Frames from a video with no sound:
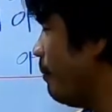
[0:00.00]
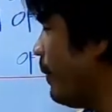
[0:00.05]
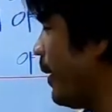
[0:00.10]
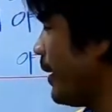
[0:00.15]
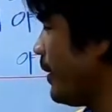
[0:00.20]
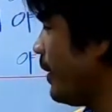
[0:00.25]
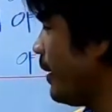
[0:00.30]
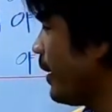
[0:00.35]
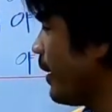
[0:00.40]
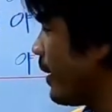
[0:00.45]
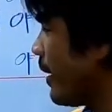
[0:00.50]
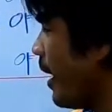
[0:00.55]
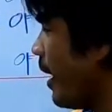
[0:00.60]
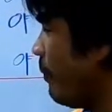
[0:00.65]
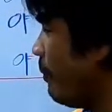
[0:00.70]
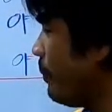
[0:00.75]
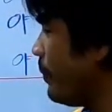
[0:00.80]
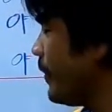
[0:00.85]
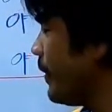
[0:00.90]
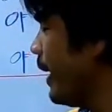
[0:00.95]
muscle
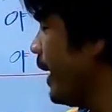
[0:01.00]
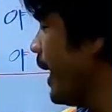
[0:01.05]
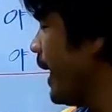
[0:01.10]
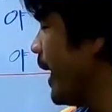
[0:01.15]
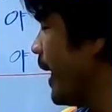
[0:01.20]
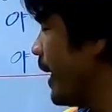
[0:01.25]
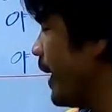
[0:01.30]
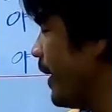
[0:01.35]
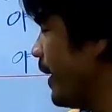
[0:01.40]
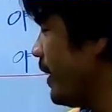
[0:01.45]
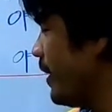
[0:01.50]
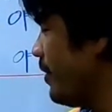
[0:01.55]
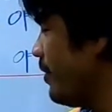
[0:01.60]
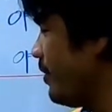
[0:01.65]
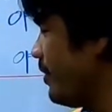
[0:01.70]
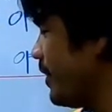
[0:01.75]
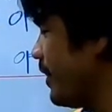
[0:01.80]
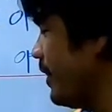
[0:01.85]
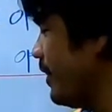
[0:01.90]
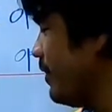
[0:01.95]
cramps, heat
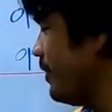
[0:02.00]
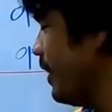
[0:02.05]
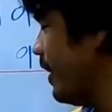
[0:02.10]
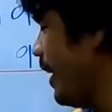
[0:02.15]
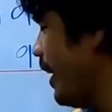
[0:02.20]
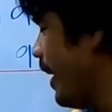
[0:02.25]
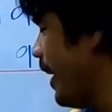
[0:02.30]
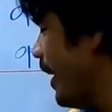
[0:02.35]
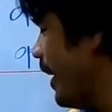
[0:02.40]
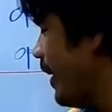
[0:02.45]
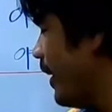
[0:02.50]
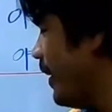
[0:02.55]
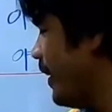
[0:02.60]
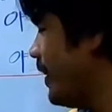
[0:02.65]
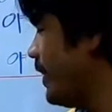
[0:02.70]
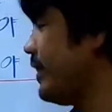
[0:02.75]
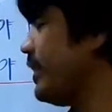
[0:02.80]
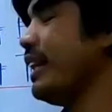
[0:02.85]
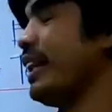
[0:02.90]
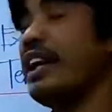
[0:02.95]
stress, heat